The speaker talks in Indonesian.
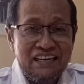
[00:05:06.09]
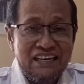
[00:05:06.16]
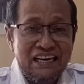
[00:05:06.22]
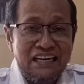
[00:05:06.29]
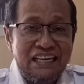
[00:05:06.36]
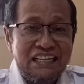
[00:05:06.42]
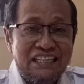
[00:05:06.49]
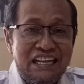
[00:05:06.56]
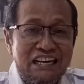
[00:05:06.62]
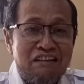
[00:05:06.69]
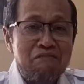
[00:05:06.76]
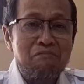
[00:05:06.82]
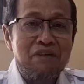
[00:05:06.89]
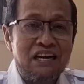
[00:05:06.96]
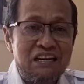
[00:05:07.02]

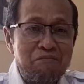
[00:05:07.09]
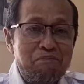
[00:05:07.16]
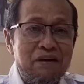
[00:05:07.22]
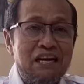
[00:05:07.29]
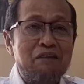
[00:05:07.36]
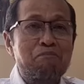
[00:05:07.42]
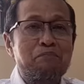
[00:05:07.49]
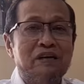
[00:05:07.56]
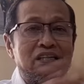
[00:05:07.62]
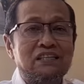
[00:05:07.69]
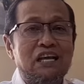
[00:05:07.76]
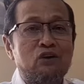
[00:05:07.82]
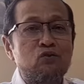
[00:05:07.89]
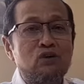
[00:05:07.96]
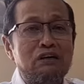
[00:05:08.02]
mengingatkan kita kembali
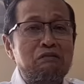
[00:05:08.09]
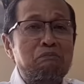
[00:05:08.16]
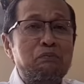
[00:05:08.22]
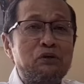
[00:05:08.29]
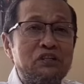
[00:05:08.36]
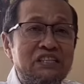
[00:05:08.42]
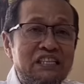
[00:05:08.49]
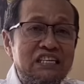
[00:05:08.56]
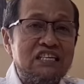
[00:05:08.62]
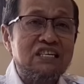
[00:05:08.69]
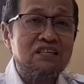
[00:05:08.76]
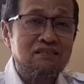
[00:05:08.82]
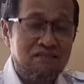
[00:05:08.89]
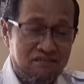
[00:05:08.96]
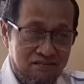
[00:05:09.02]
pada pertarungan
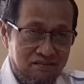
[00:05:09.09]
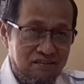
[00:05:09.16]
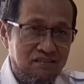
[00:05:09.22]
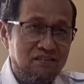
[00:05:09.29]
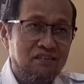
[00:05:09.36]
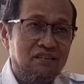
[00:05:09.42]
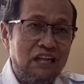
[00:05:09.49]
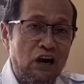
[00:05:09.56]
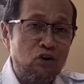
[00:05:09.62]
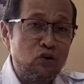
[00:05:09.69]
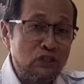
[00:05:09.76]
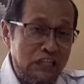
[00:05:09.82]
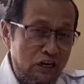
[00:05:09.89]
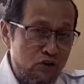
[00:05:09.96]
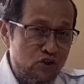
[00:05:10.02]
politik
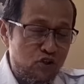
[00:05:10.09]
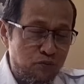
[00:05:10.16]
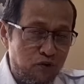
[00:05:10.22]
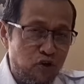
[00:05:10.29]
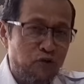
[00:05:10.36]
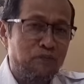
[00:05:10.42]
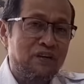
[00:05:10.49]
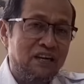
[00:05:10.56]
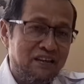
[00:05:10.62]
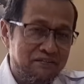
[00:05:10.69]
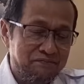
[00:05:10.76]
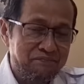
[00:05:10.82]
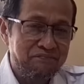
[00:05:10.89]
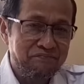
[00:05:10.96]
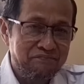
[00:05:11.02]
tahun-tahun
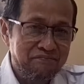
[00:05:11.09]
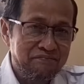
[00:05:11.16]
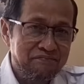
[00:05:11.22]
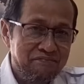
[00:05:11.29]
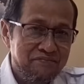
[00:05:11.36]
sebelumnya.